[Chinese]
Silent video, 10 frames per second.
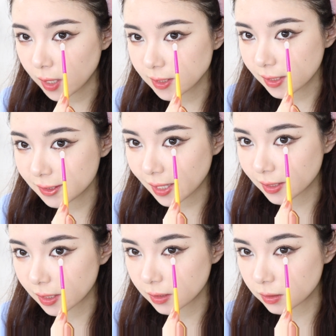画在下
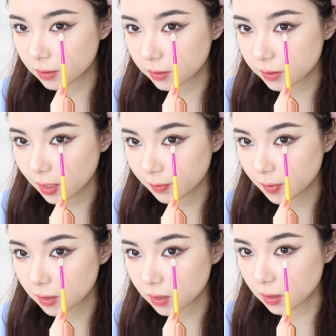眼影下
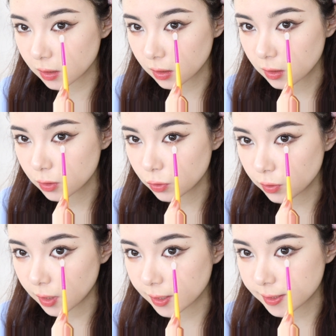面这里，就有
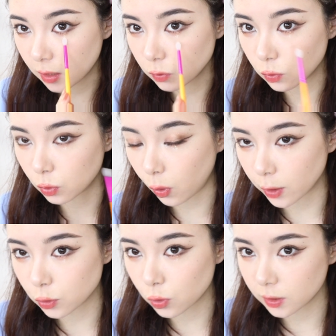点像女
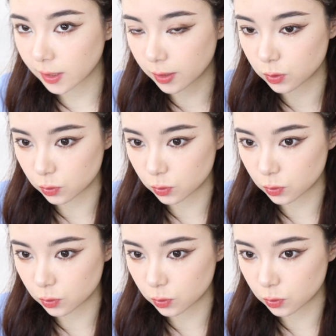团妆的感